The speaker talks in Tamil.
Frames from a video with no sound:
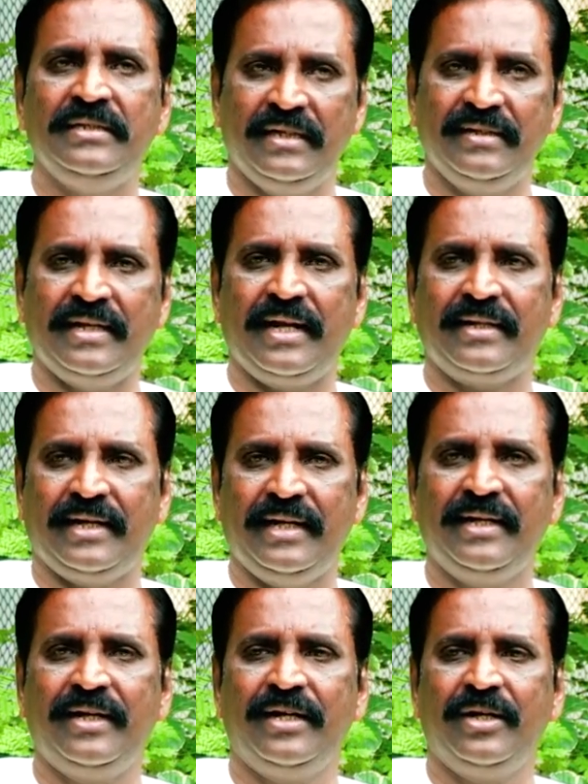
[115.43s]

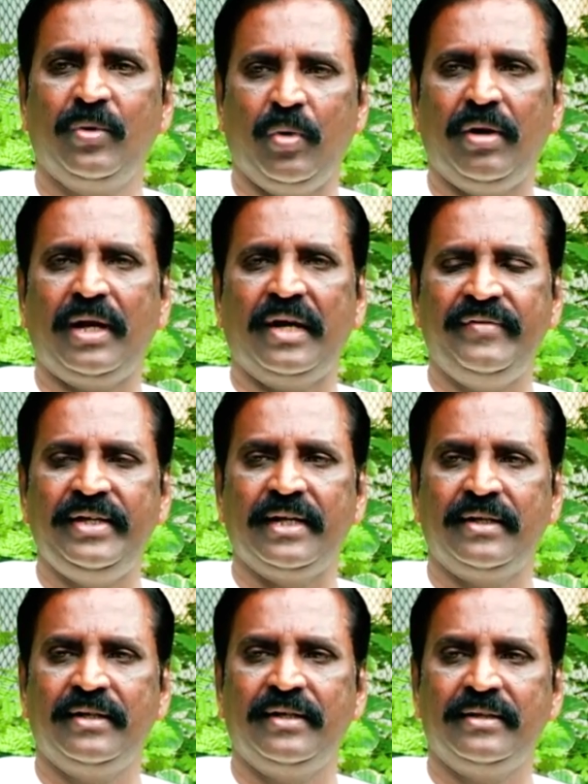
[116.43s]
இருந்தால்தான் ஒரு
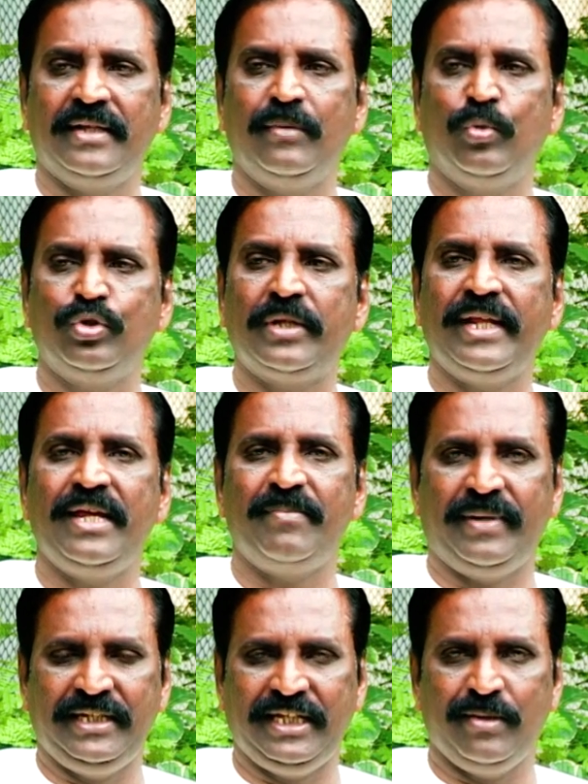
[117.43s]
கவிஞன் தன் முத்திரையை
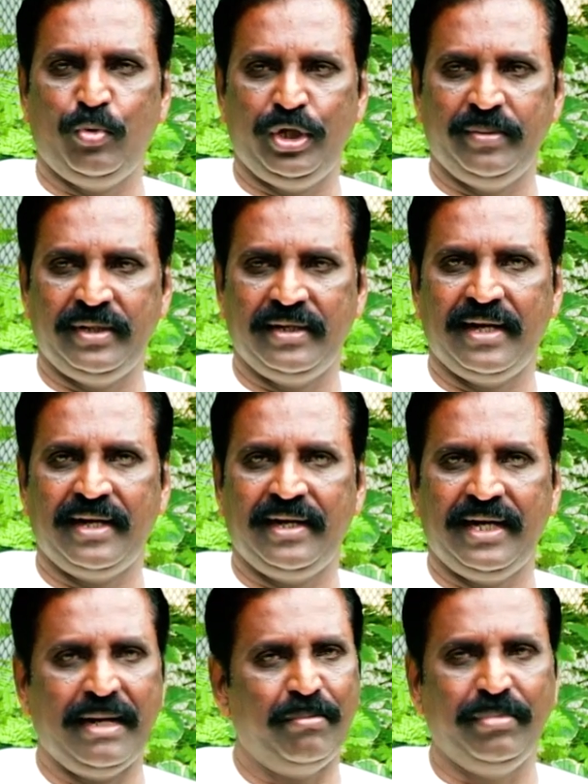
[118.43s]
பதிக்க முடியும் என்று நான்
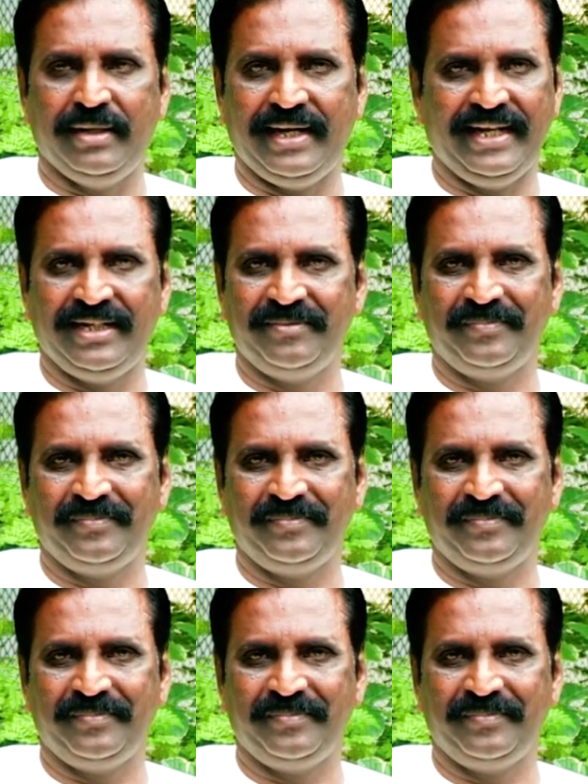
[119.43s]
நம்புகிறேன்